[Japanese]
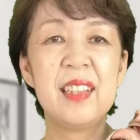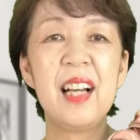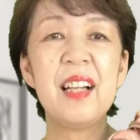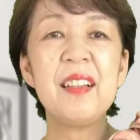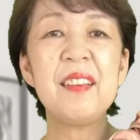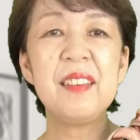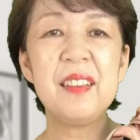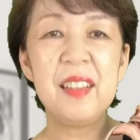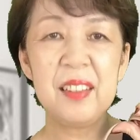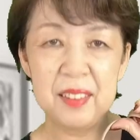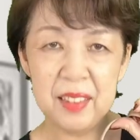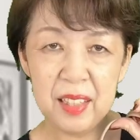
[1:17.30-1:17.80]

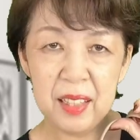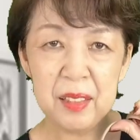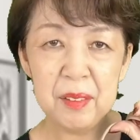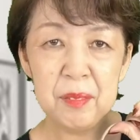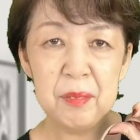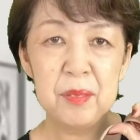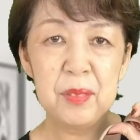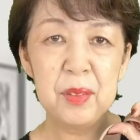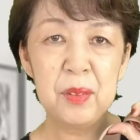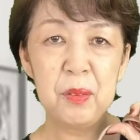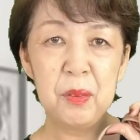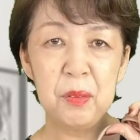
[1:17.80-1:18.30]
だってね
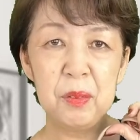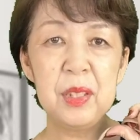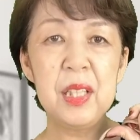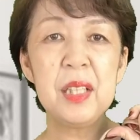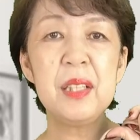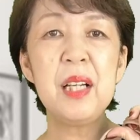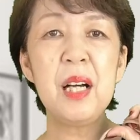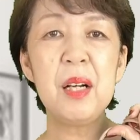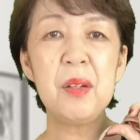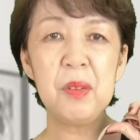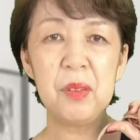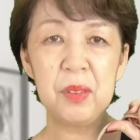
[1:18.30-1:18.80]
お
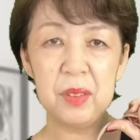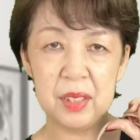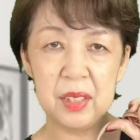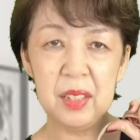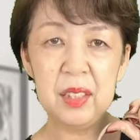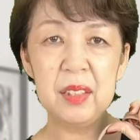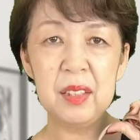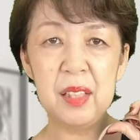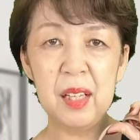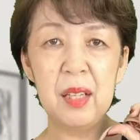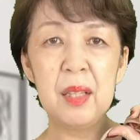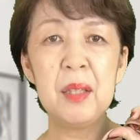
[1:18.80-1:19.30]
値段を
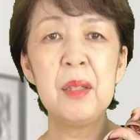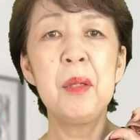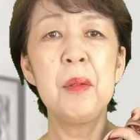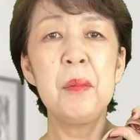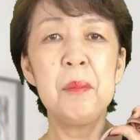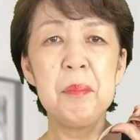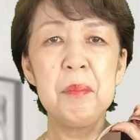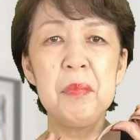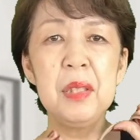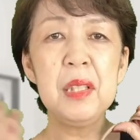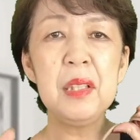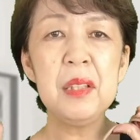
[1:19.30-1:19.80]
聞いて
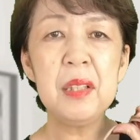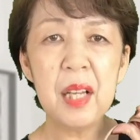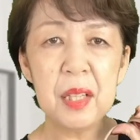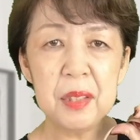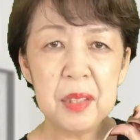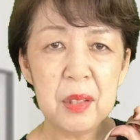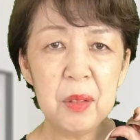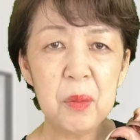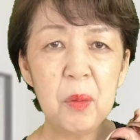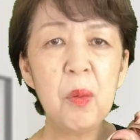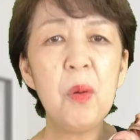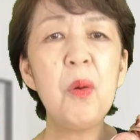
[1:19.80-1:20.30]
みんな
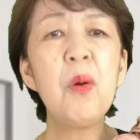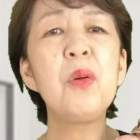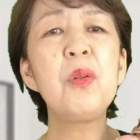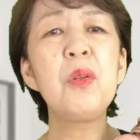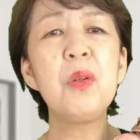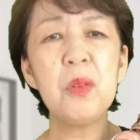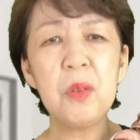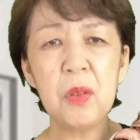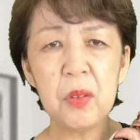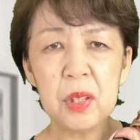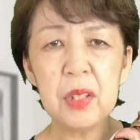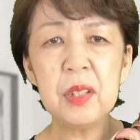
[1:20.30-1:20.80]
に
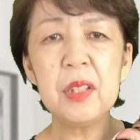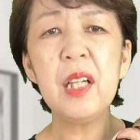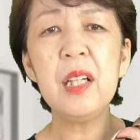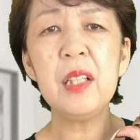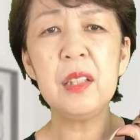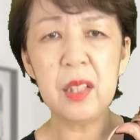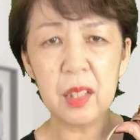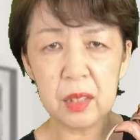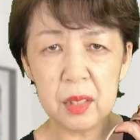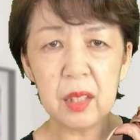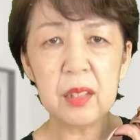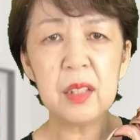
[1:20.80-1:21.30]
驚いて
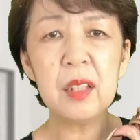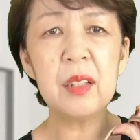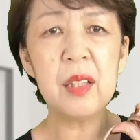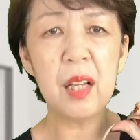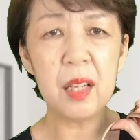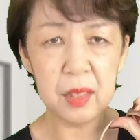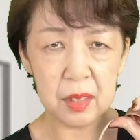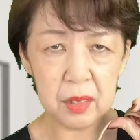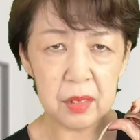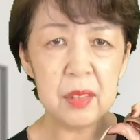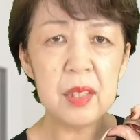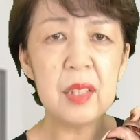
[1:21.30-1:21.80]
いただき
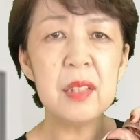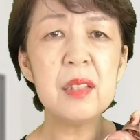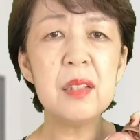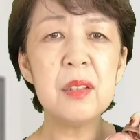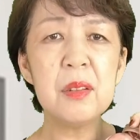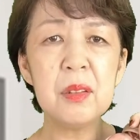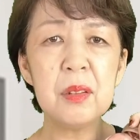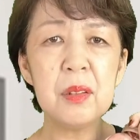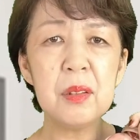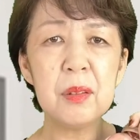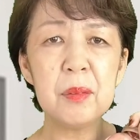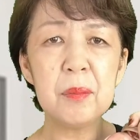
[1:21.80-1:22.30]
たいんで
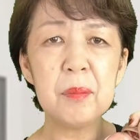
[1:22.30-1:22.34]
す